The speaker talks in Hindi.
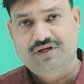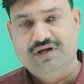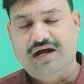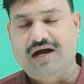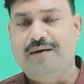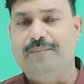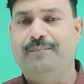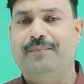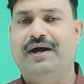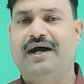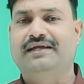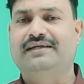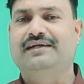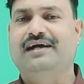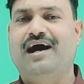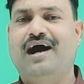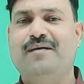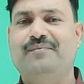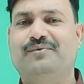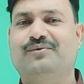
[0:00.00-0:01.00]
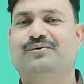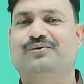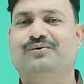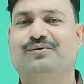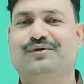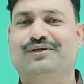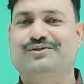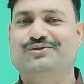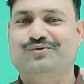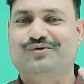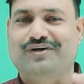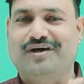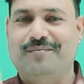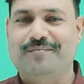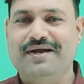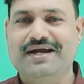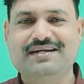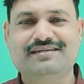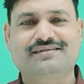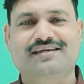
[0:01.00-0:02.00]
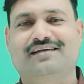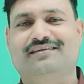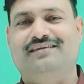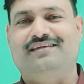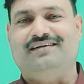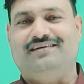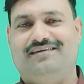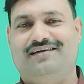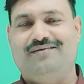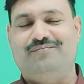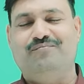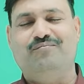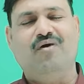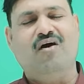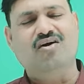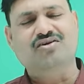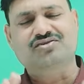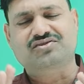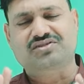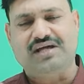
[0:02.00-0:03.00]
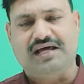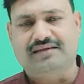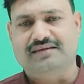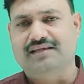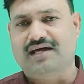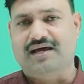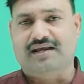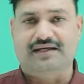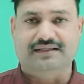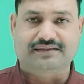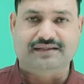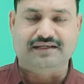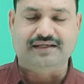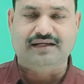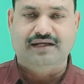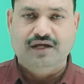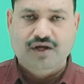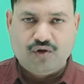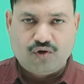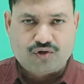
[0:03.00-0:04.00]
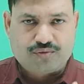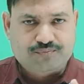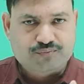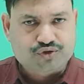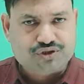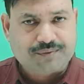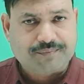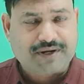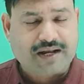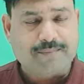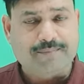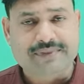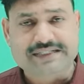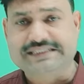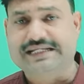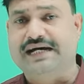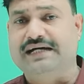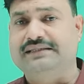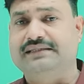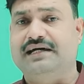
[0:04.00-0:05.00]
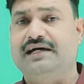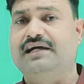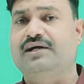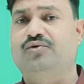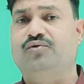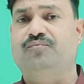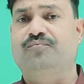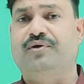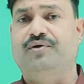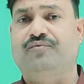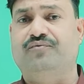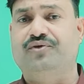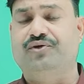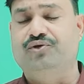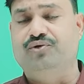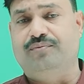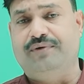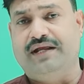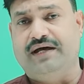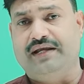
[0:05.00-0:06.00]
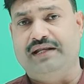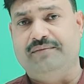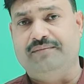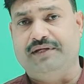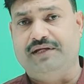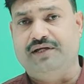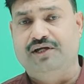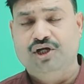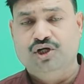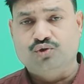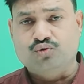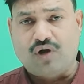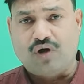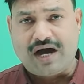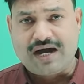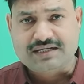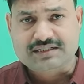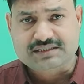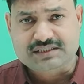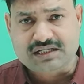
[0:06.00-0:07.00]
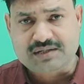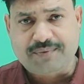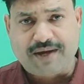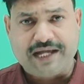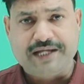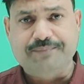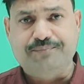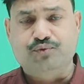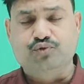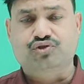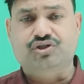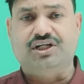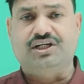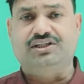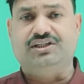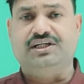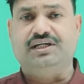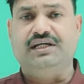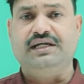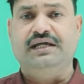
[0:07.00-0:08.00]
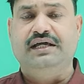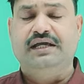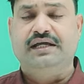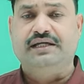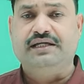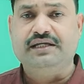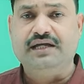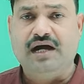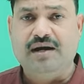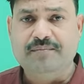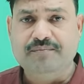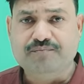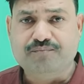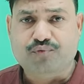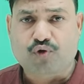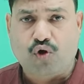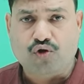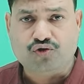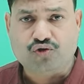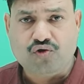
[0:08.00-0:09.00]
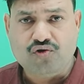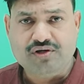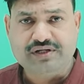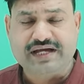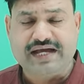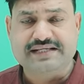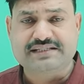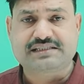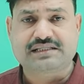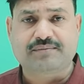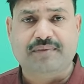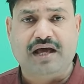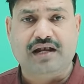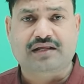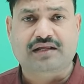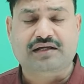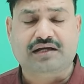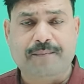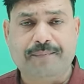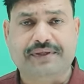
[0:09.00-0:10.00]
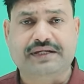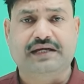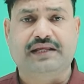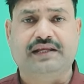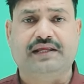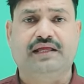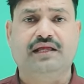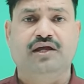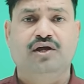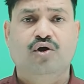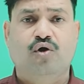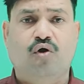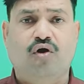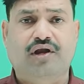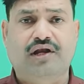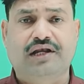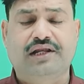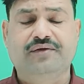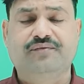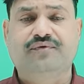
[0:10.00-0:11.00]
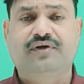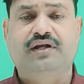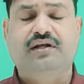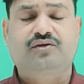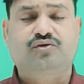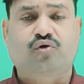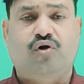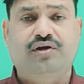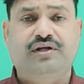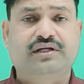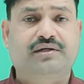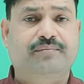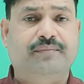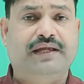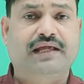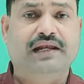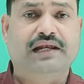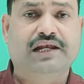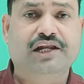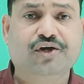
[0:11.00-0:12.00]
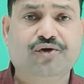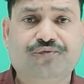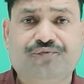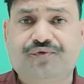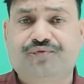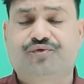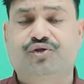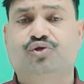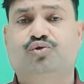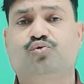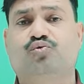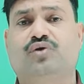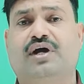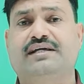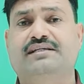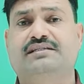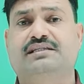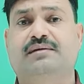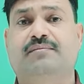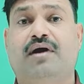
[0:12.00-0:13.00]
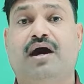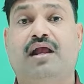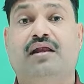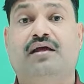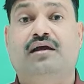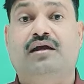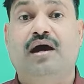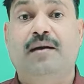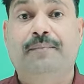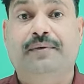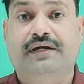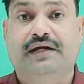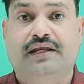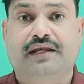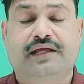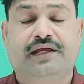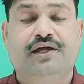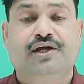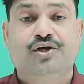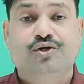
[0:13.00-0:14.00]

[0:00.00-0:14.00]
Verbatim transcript: अब भाई आप लोगों के जो कमेंट्स आते हैं ना बहुत शानदार आते हैं और मुझे बड़ा मज़ा आता है उन पर वीडियो बनाने में तो अक्सर भाई पूछ रहे थे कि हम ब्रोटोन का इस्तेमाल कब करें और लीवर टॉनिक में लिव 52 का इस्तेमाल कब करें